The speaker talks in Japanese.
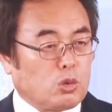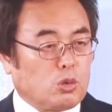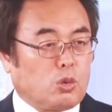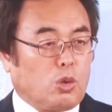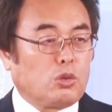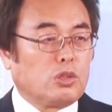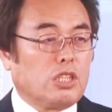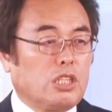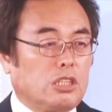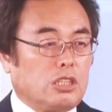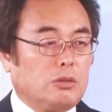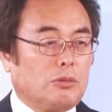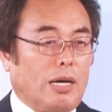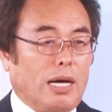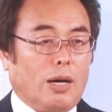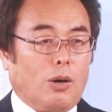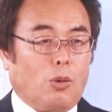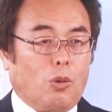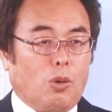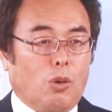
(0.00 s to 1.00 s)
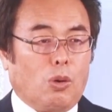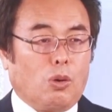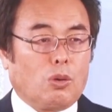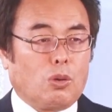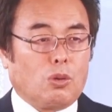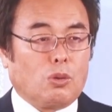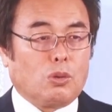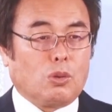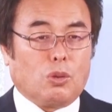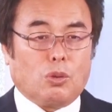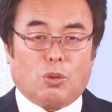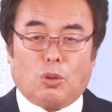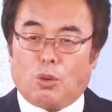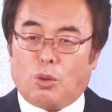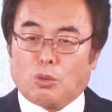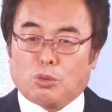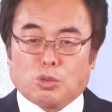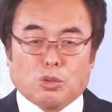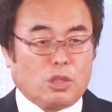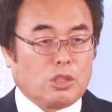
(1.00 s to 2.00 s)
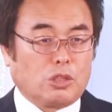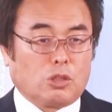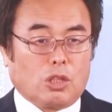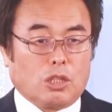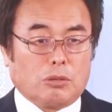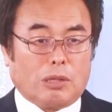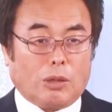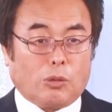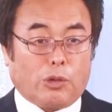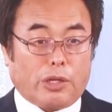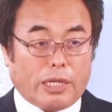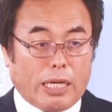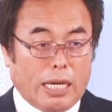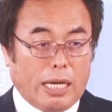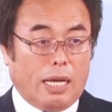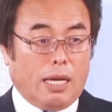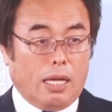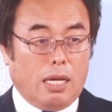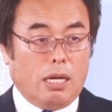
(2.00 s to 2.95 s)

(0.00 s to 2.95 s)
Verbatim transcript: 今日は多くの人にはこれが